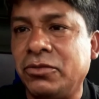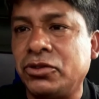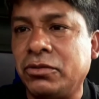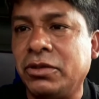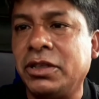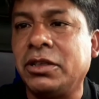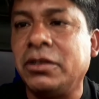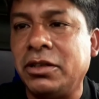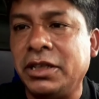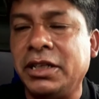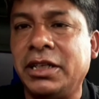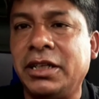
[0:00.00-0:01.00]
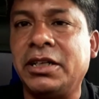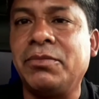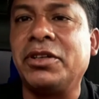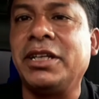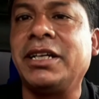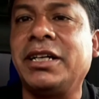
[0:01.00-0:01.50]
como yo cuento ahí en el
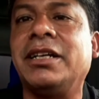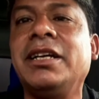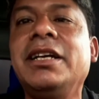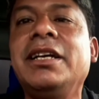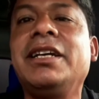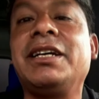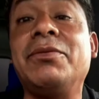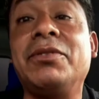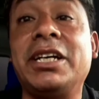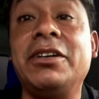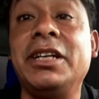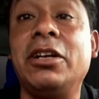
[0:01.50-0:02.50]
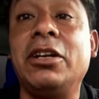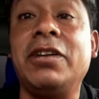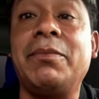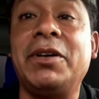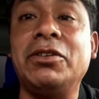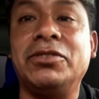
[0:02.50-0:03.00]
reportaje, y hemos estado en el
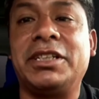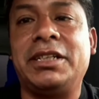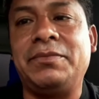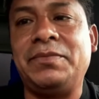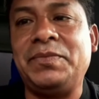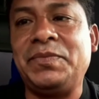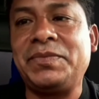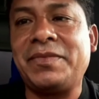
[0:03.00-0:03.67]
Lola Palusa.